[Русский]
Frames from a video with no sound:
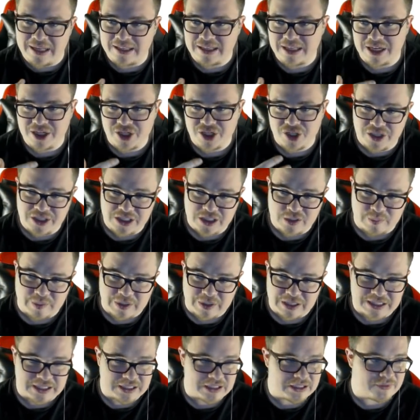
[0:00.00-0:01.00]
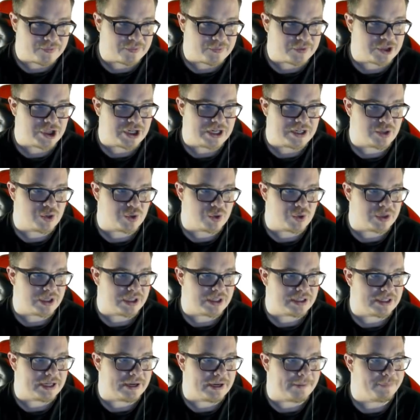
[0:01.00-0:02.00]
а также 10% к шансу
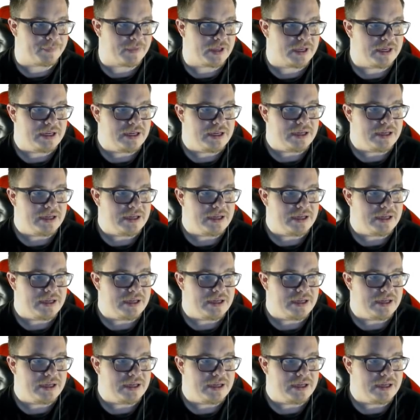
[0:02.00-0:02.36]
крита.